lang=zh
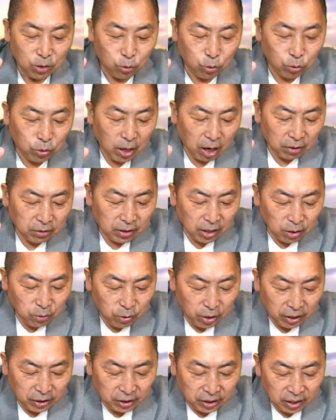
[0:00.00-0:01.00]
如要针
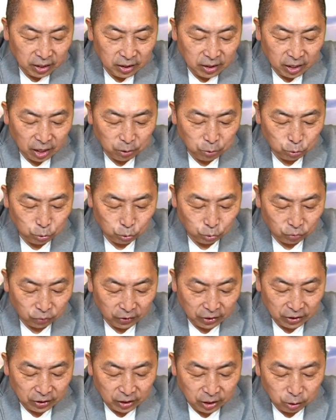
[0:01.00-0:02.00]
对庭前处
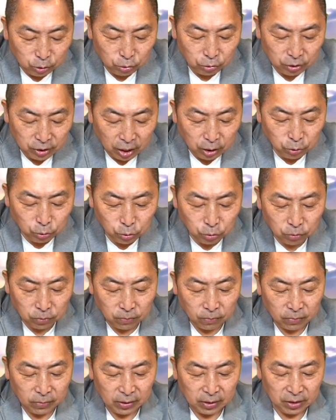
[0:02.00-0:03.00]
分提出申诉。
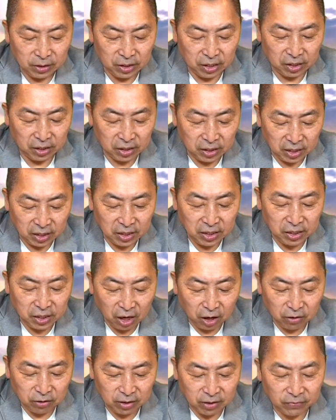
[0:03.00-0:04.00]
请提
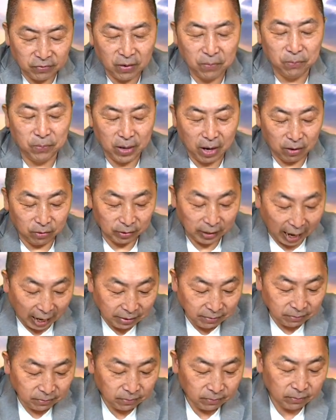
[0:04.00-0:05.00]
交这份表
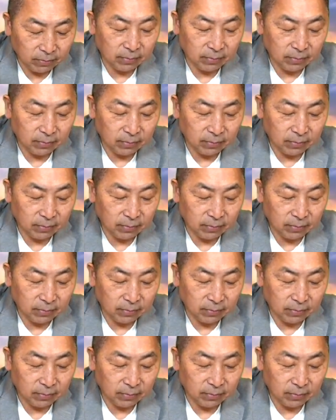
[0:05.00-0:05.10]
单。